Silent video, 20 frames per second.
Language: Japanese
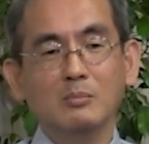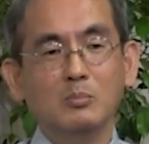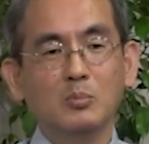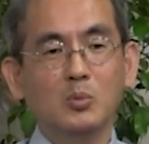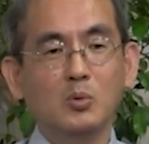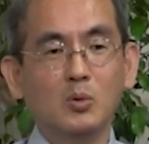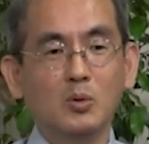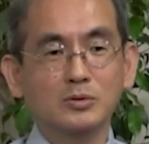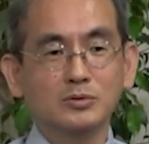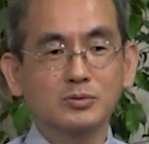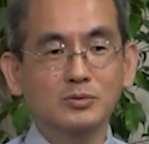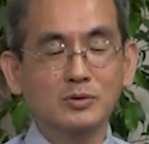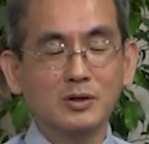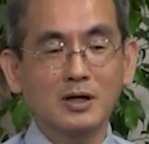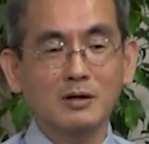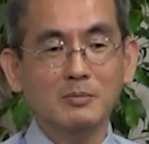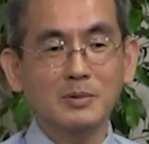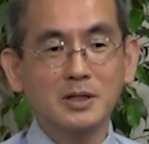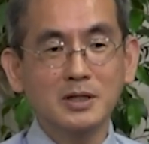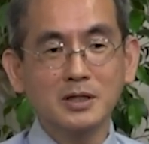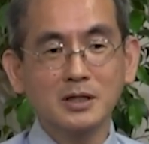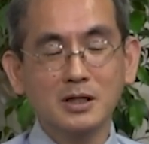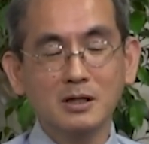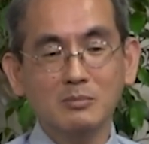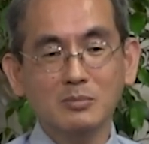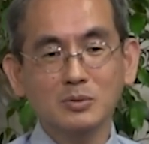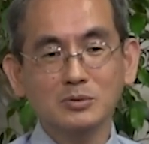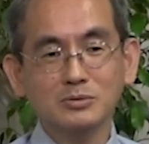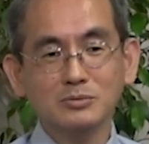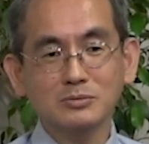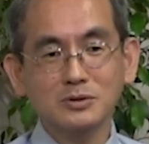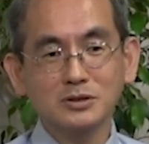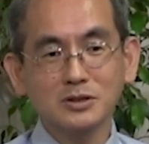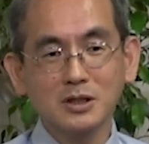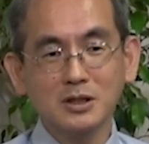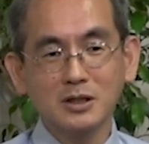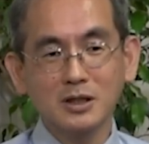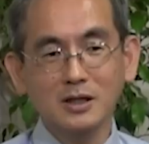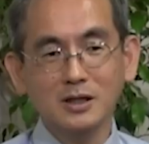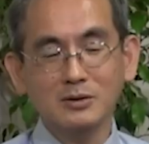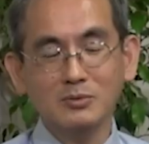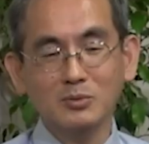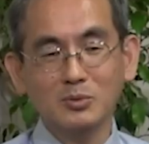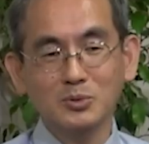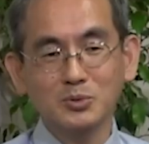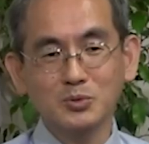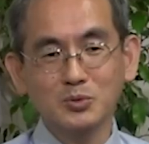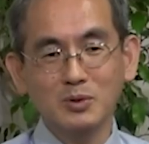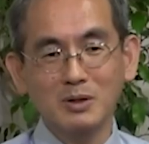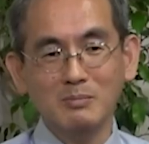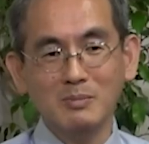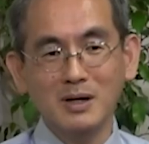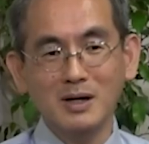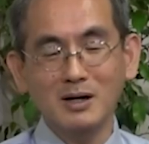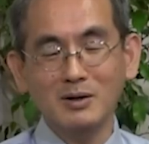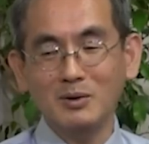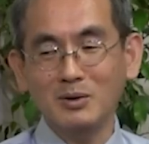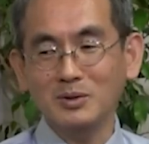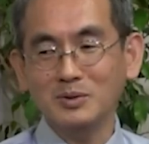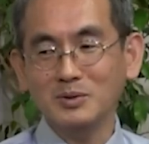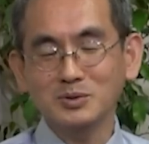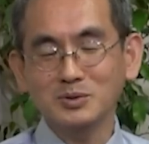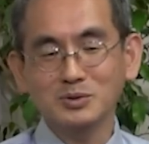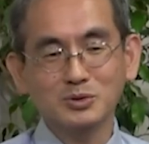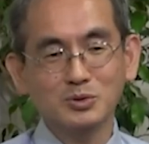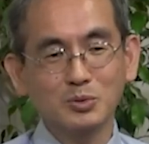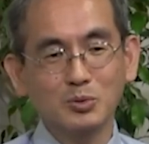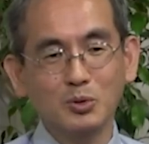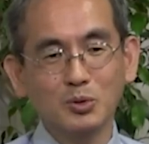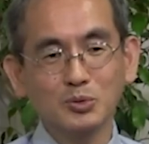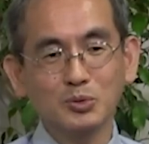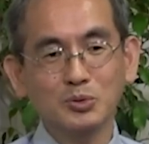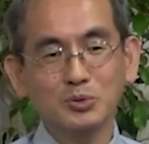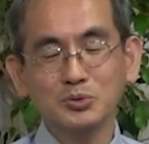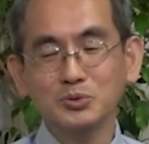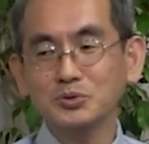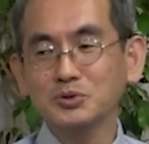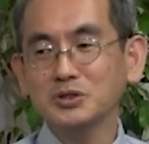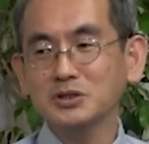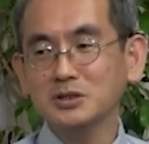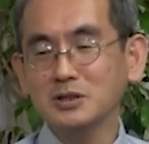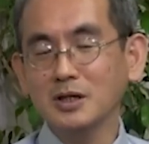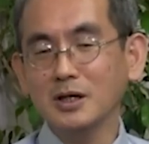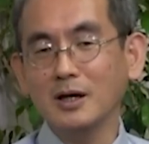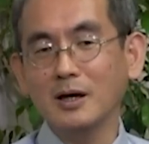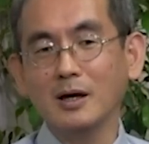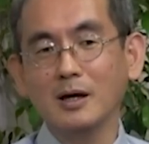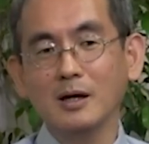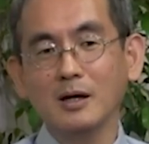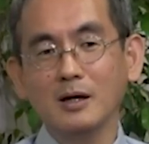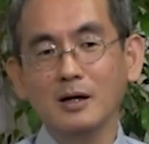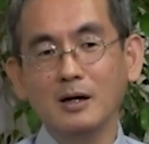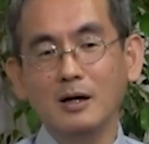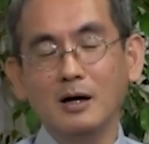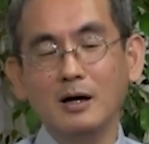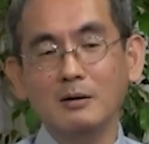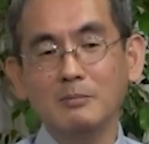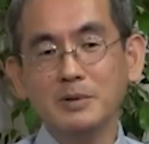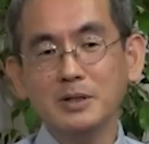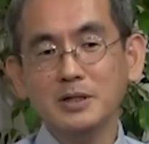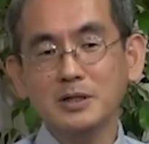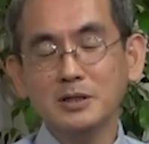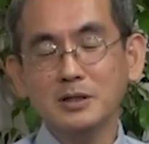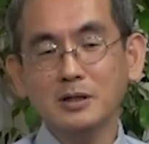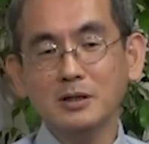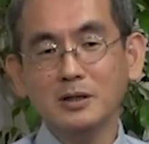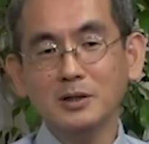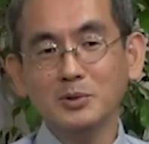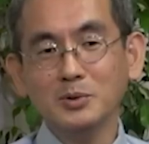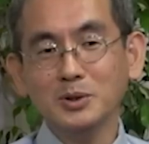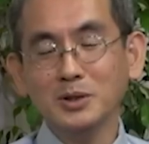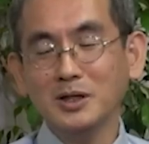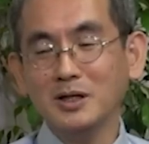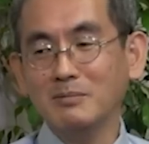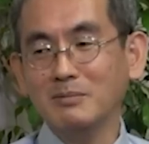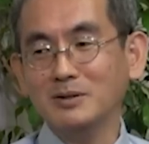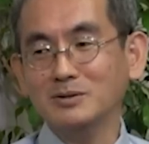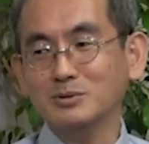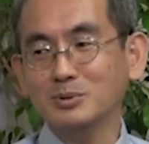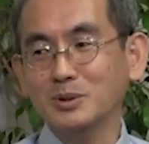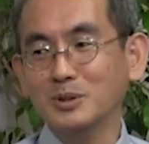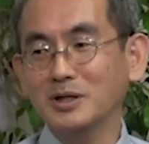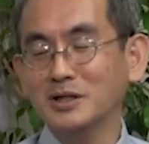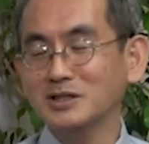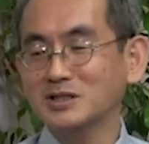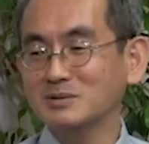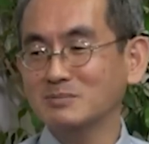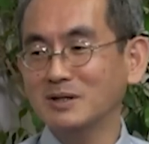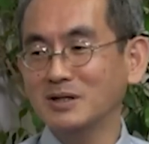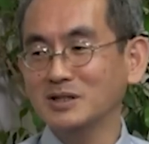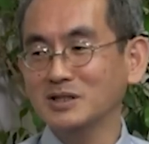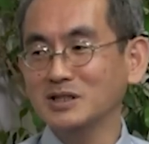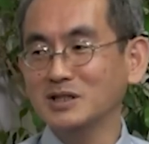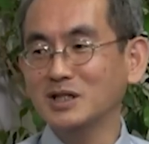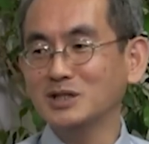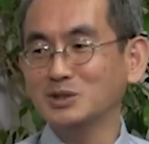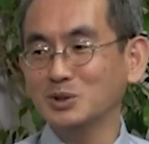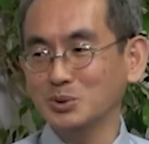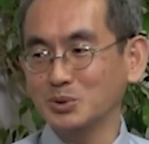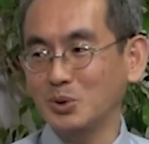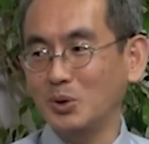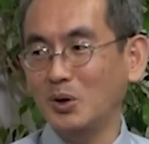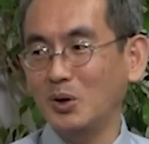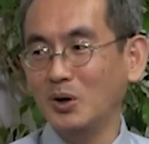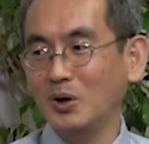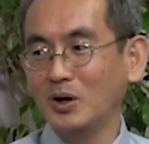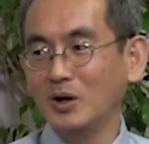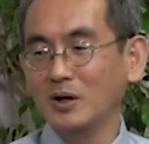うん、もうそのアメリカもその世界のことはまあほどほどにして、アメリカが良ければそれが一番いいでしょと、